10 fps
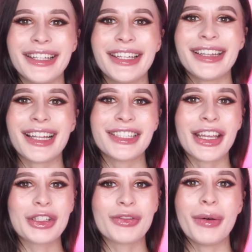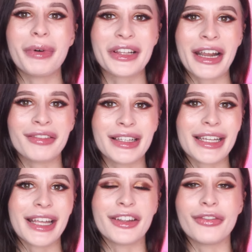И надеюсь, вам понравилось
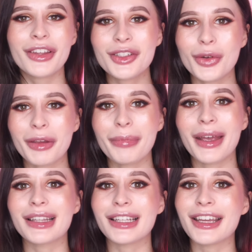это видео, ребят.